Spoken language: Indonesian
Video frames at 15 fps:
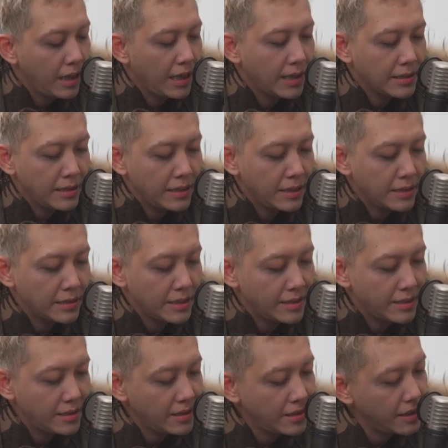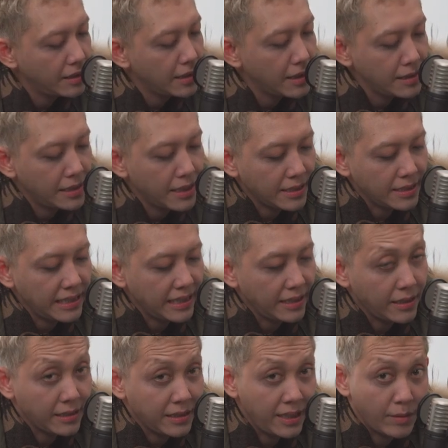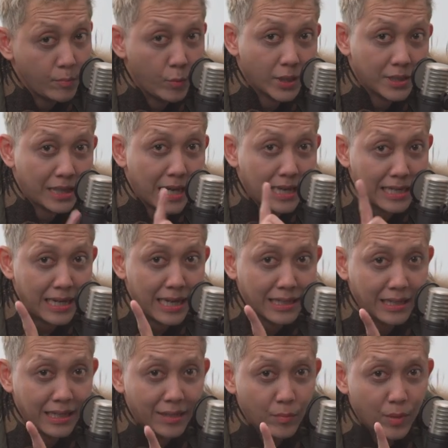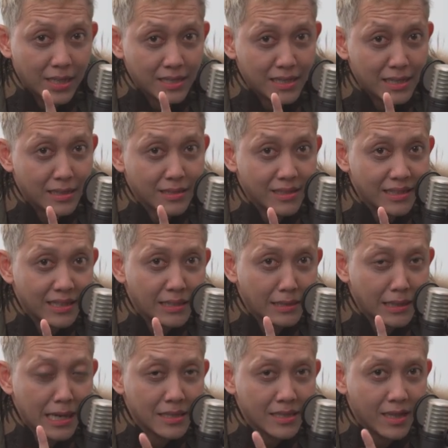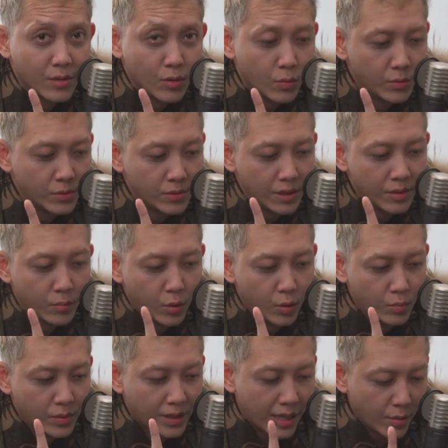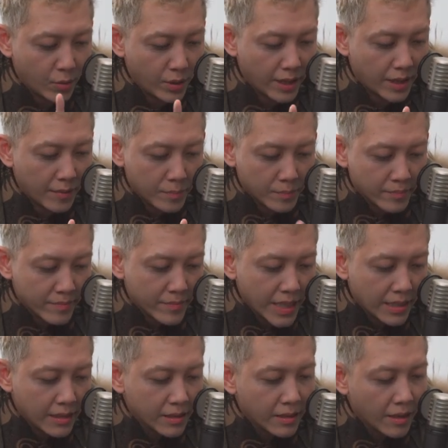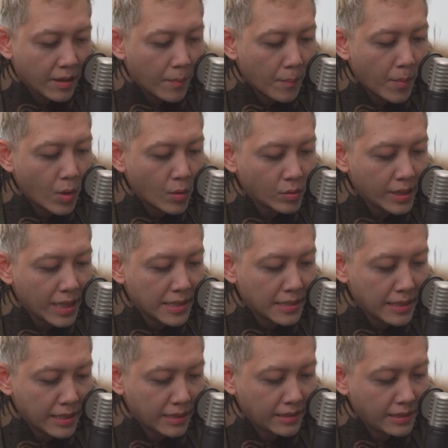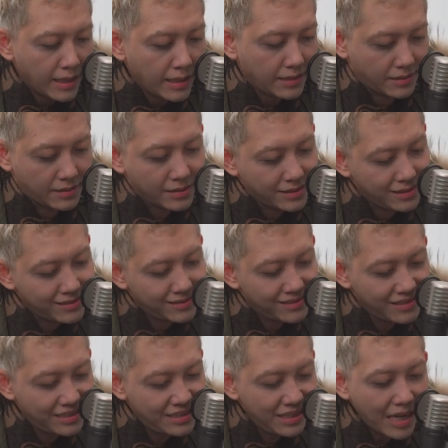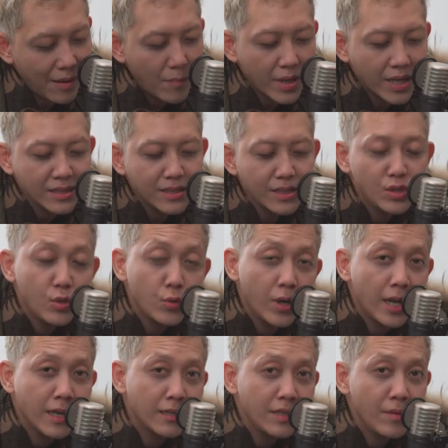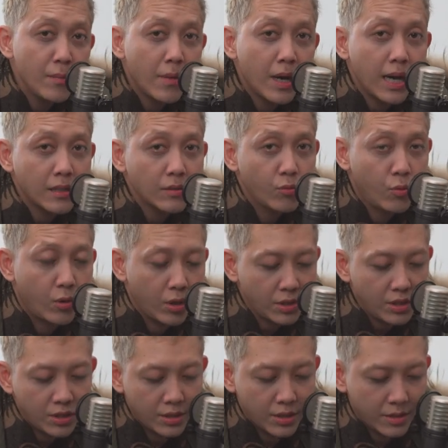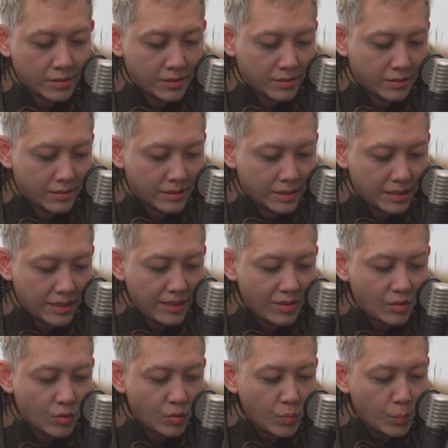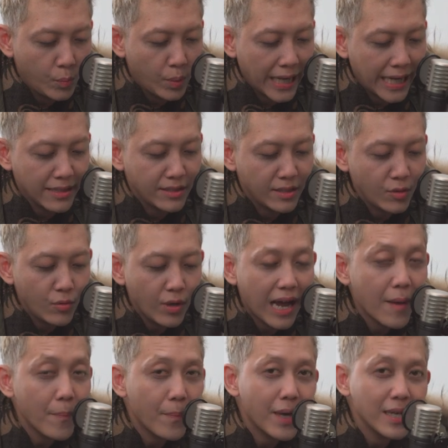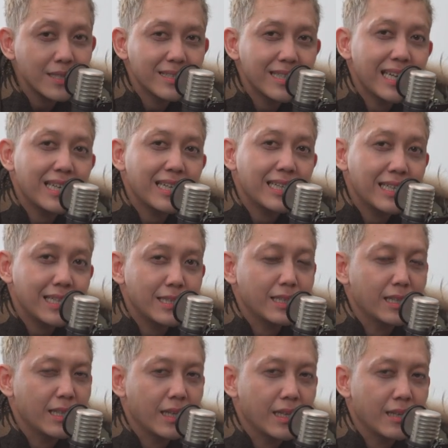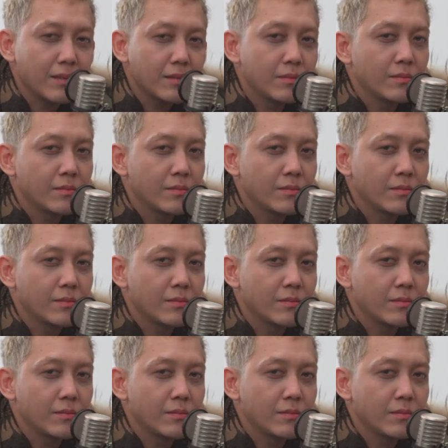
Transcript: Ada netizen yang nanya nih, nih buat kalian ya yang biasanya sering nanya atau mungkin belum tahu ya. Mau nanya Gan, jam yang dijual di Watch itu brand new apa second ya?